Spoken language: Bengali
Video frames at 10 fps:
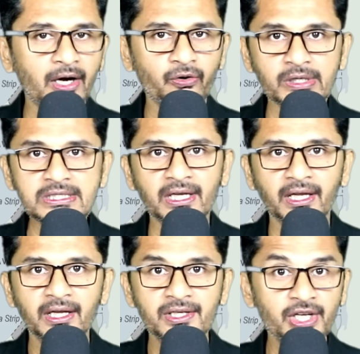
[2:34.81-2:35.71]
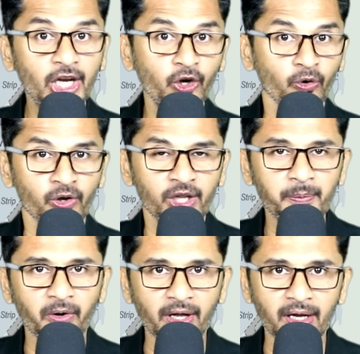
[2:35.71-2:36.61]
আর রয়েছে সেই
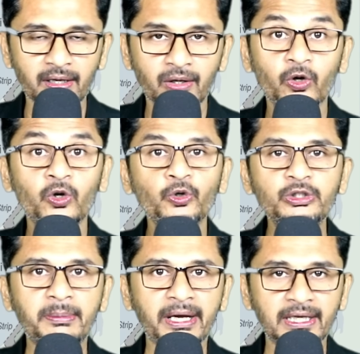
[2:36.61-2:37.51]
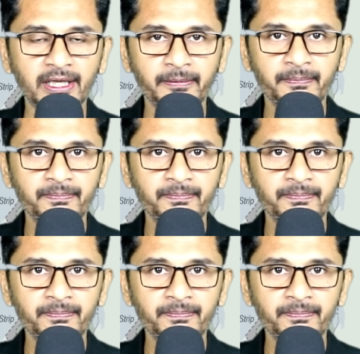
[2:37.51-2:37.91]
লুঙ্গি পড়া হুতি বাহিনী